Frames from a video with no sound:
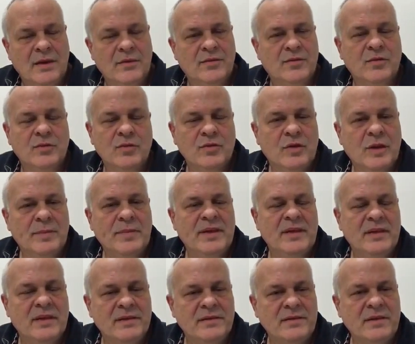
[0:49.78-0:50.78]

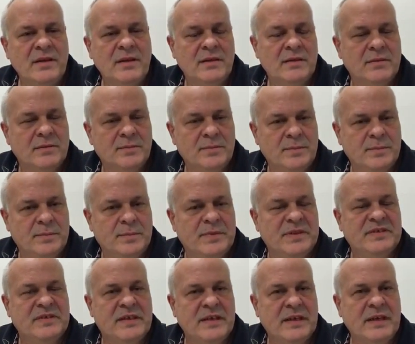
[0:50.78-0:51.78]
Assolutamente sì,
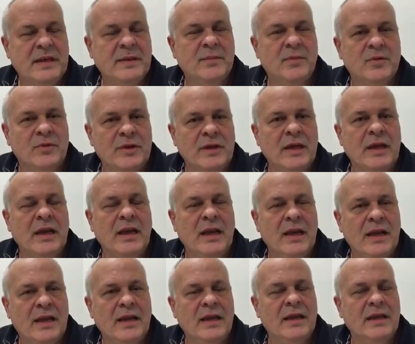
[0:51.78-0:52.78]
pescheremo
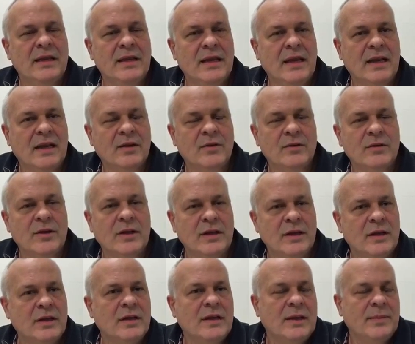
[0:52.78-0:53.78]
nel, nella,
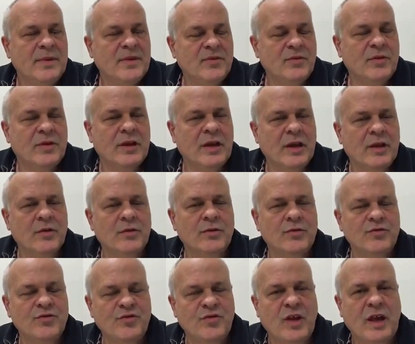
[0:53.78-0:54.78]
nelle persone che
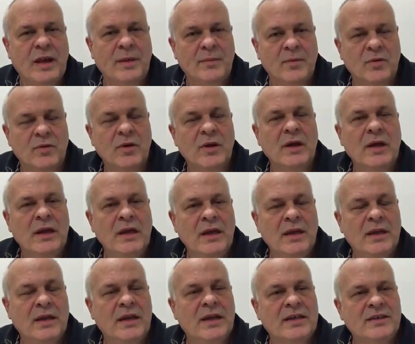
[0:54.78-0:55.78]
conosciamo
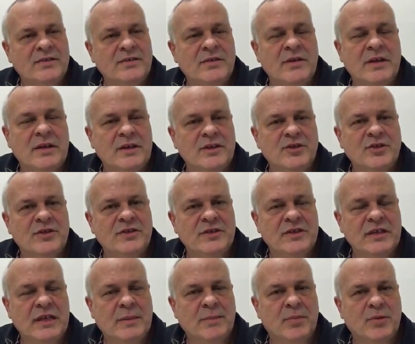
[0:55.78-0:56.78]
in relazione alle
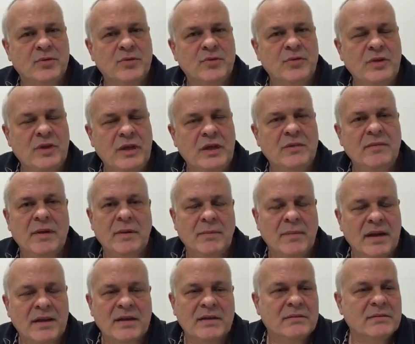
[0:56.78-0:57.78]
necessità produttive,
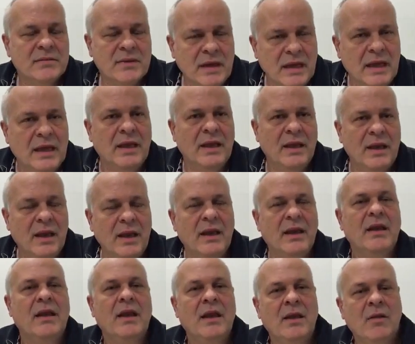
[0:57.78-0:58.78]
ma in
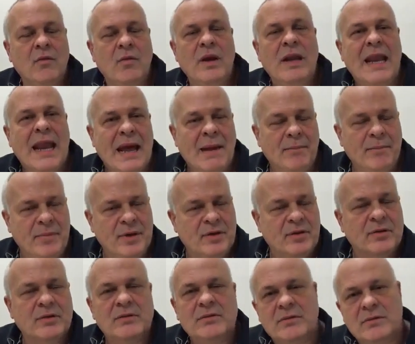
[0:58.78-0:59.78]

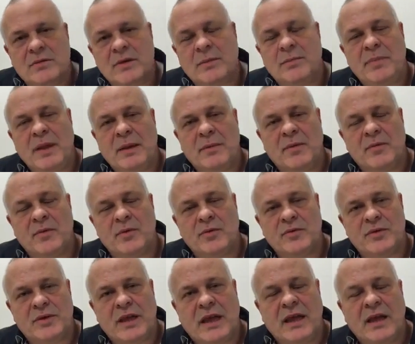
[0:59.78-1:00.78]
quell'ambito, non abbiamo
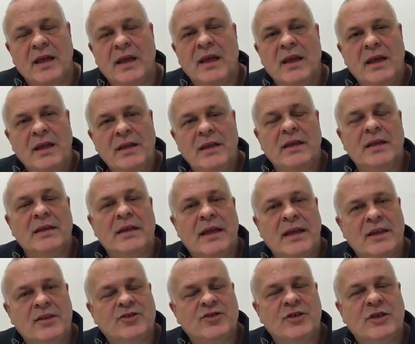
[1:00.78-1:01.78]
volontà di
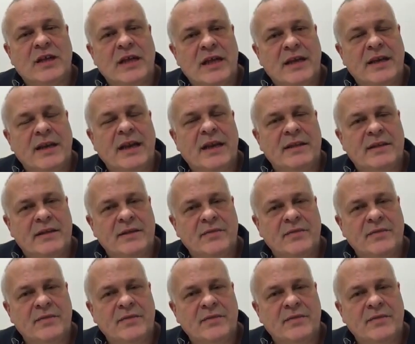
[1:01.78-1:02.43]
andare a cercarne